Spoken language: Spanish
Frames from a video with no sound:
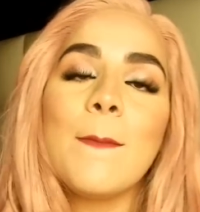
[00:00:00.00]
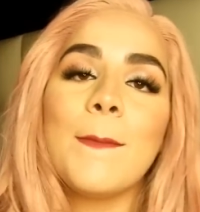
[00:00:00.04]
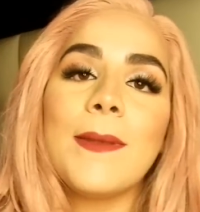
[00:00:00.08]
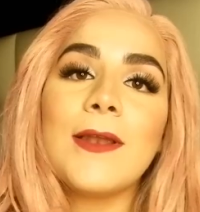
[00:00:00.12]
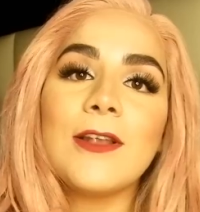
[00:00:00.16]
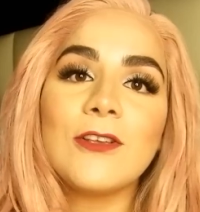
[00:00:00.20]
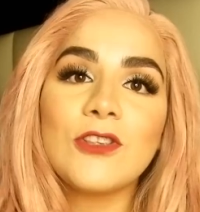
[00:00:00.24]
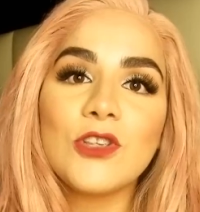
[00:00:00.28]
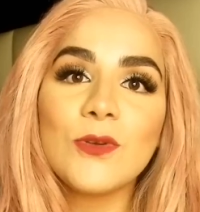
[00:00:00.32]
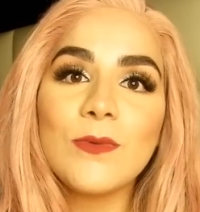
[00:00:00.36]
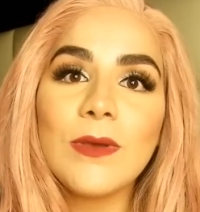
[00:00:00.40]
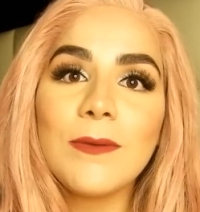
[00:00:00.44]

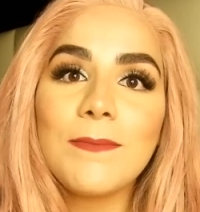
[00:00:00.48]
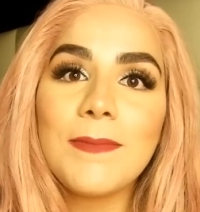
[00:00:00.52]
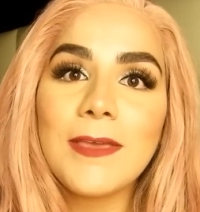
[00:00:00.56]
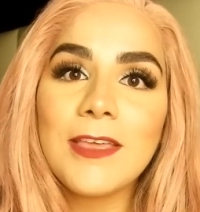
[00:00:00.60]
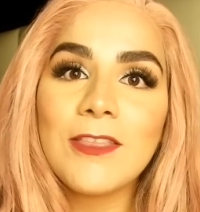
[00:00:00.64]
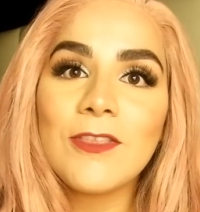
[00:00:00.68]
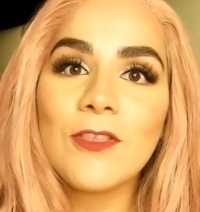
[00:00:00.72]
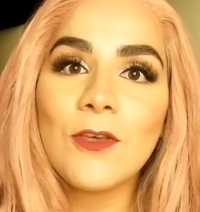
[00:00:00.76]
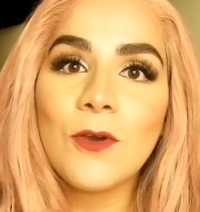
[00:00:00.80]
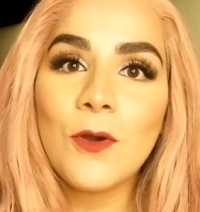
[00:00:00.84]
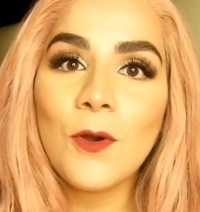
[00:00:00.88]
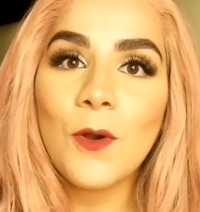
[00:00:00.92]
Pero estuve
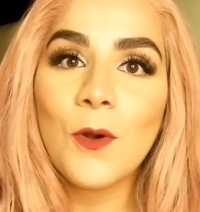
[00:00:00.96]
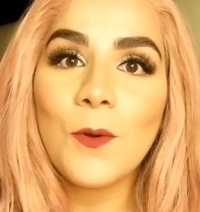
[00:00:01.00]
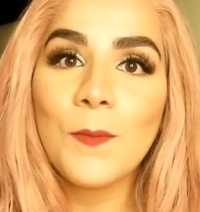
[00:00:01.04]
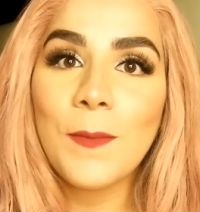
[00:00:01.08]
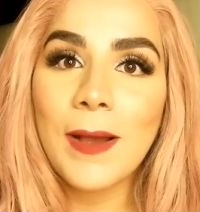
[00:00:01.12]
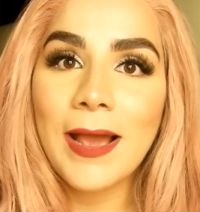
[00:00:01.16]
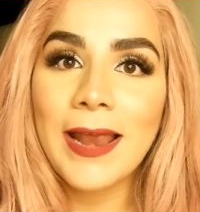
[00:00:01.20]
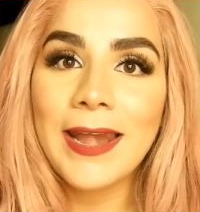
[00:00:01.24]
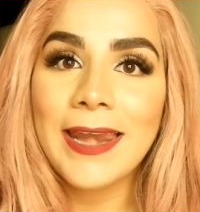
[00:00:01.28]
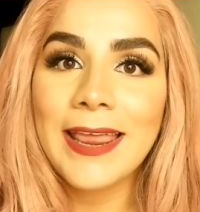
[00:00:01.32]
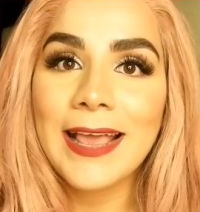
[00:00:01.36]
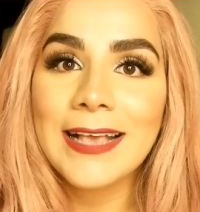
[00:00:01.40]
viendo
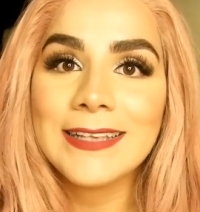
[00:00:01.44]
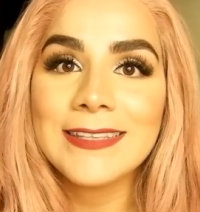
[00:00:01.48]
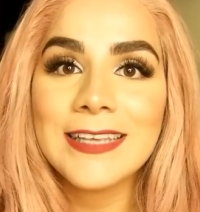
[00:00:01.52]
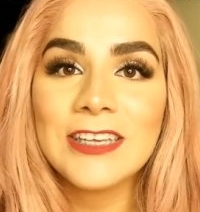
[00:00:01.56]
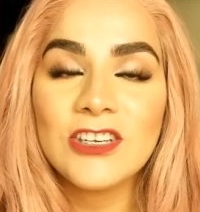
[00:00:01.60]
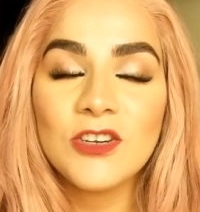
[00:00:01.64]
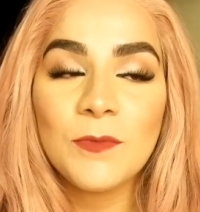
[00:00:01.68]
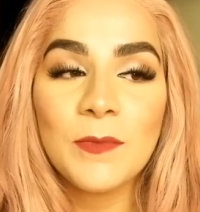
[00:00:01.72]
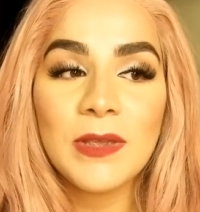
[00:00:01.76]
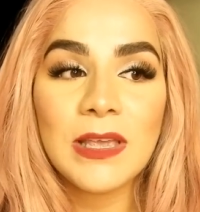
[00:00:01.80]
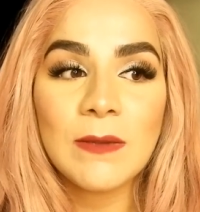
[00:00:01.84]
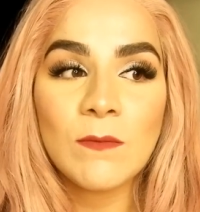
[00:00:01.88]
varias,
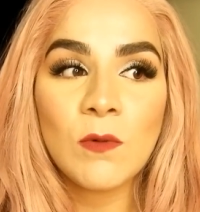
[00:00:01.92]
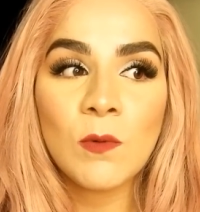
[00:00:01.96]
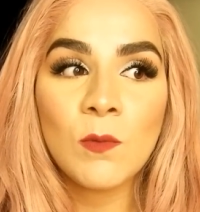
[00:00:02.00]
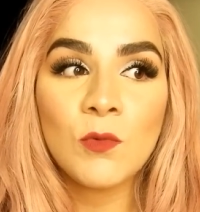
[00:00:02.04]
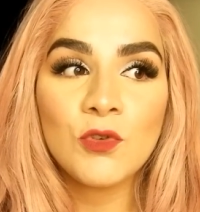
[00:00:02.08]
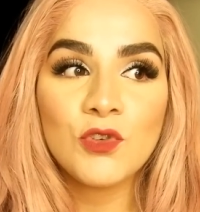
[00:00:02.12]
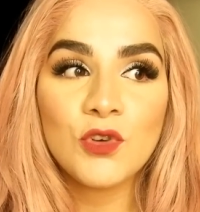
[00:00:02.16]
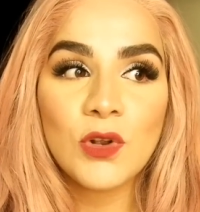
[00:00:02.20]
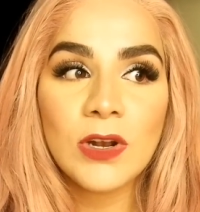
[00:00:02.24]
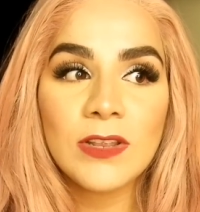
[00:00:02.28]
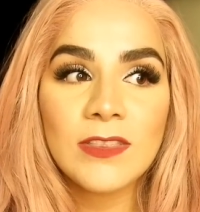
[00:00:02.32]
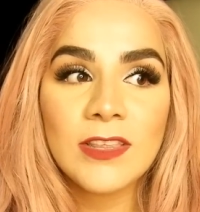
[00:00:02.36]
de hecho me llamó
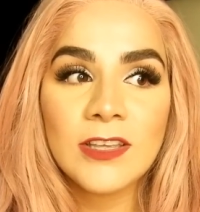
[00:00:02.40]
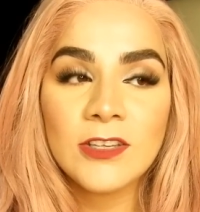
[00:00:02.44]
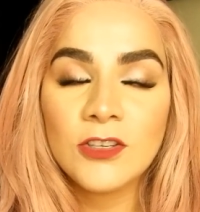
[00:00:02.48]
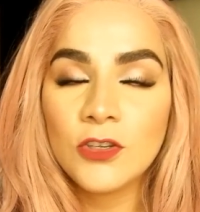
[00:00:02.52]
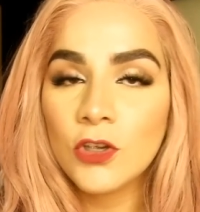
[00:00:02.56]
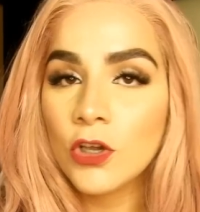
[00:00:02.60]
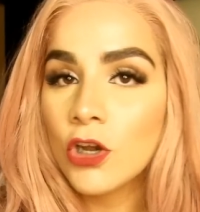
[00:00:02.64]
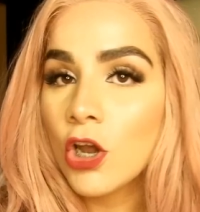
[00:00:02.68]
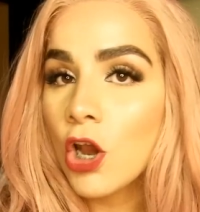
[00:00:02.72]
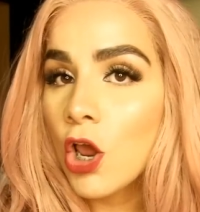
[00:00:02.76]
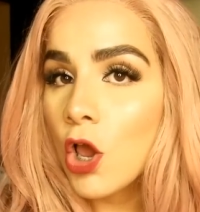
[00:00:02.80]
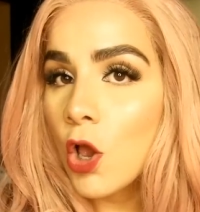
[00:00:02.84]
mucho la
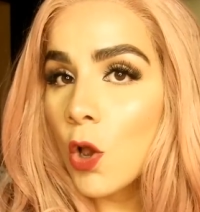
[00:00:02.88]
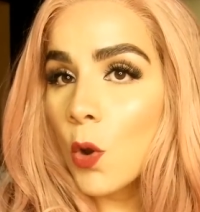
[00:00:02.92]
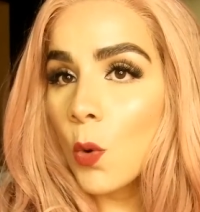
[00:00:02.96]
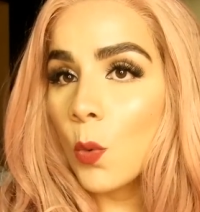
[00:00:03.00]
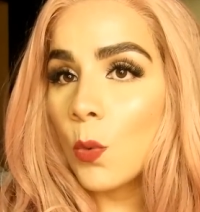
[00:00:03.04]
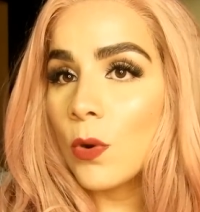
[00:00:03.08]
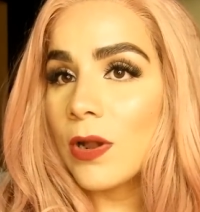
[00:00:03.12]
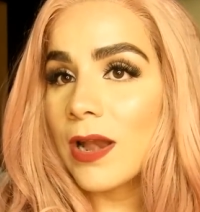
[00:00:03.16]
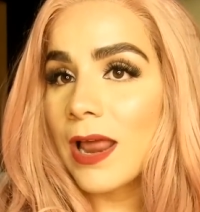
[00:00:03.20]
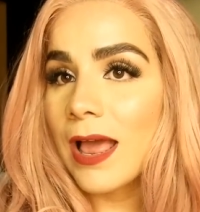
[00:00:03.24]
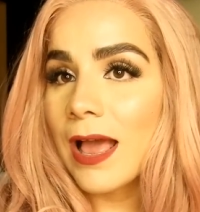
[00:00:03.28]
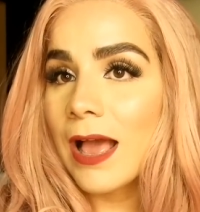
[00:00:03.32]
atención
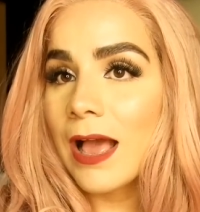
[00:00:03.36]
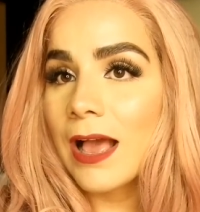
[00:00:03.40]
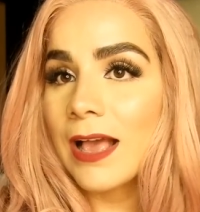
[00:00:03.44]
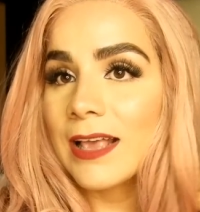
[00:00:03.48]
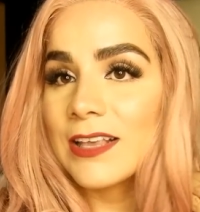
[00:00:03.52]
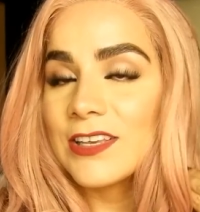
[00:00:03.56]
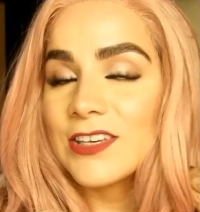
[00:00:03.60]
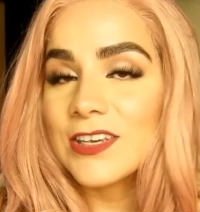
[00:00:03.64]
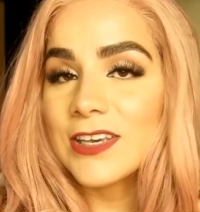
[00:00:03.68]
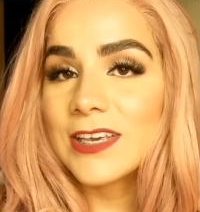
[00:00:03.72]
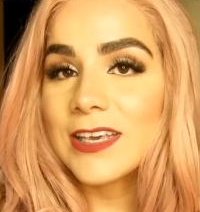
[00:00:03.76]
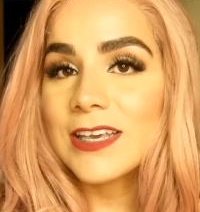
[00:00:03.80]

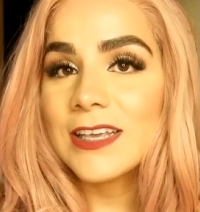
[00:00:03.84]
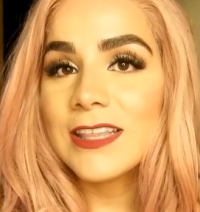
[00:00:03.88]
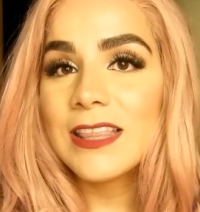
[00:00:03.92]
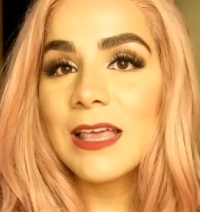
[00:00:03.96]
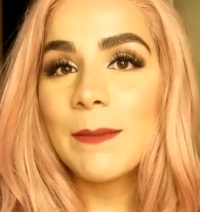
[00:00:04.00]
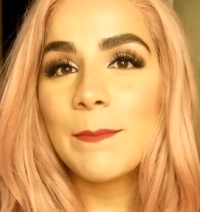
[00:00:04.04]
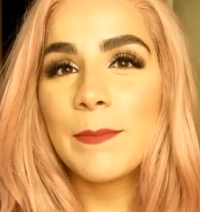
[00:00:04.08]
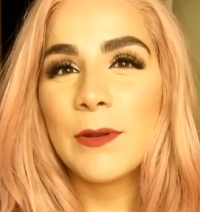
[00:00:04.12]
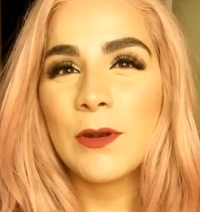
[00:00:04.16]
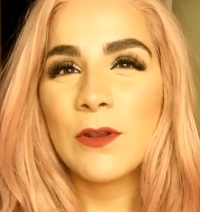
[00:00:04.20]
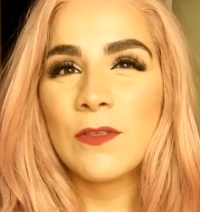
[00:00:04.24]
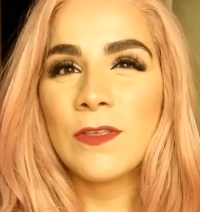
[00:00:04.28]
una
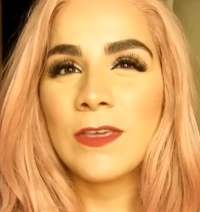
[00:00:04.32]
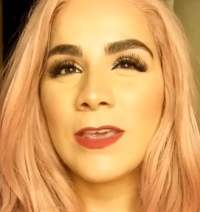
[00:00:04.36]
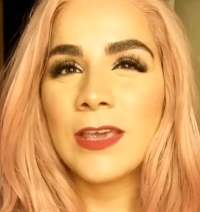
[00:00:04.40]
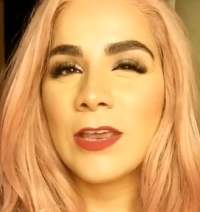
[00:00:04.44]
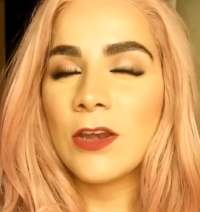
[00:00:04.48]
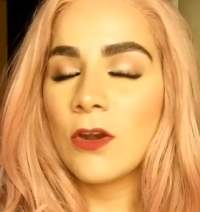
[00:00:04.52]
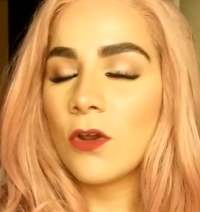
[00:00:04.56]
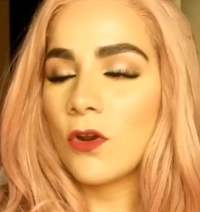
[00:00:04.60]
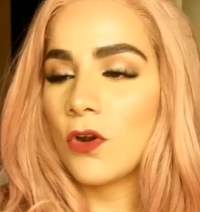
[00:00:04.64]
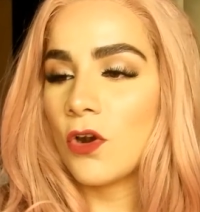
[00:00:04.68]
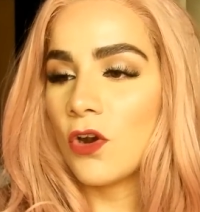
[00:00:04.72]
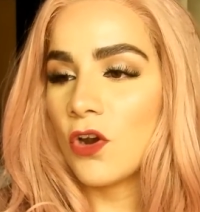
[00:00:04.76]
chiquita, pero
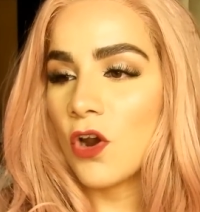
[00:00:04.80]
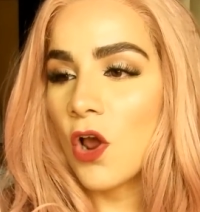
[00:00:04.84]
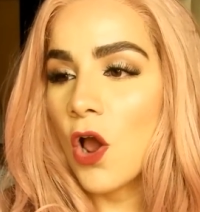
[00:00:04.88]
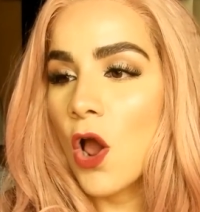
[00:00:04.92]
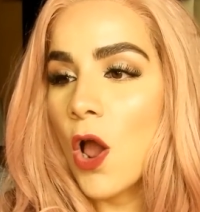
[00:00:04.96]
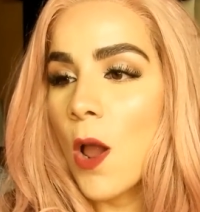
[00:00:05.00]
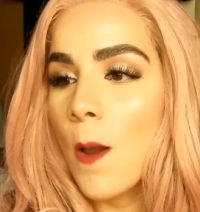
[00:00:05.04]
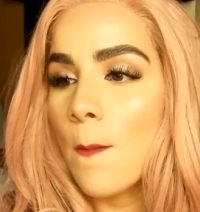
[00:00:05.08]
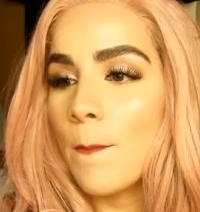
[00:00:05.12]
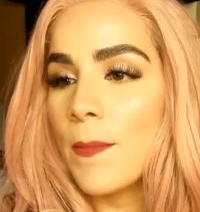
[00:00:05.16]
dije, no, no, no.